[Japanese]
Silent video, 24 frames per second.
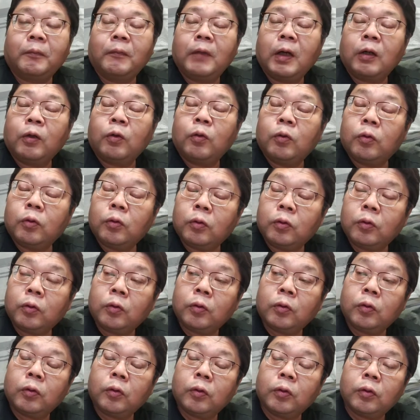あ
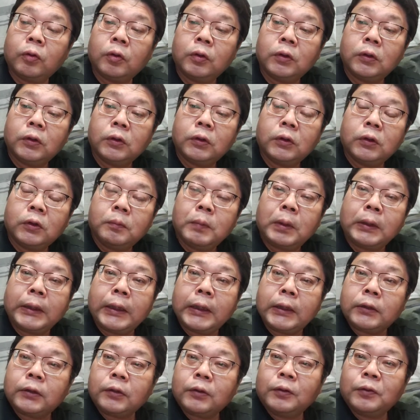のー
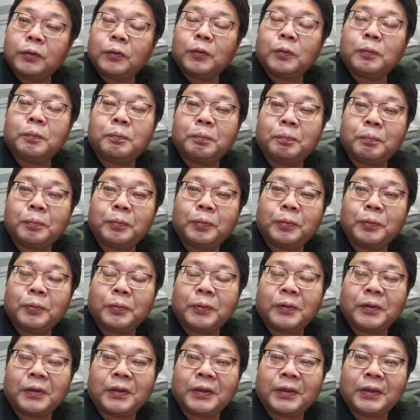
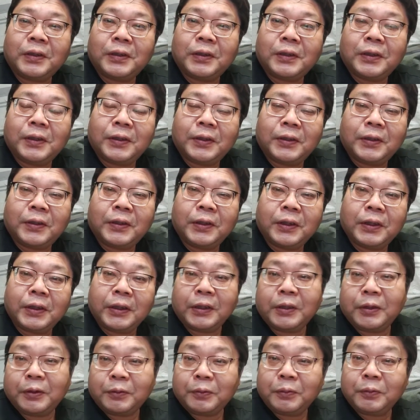デスクトップって
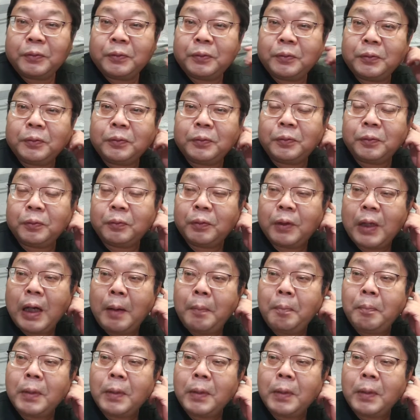いうのは、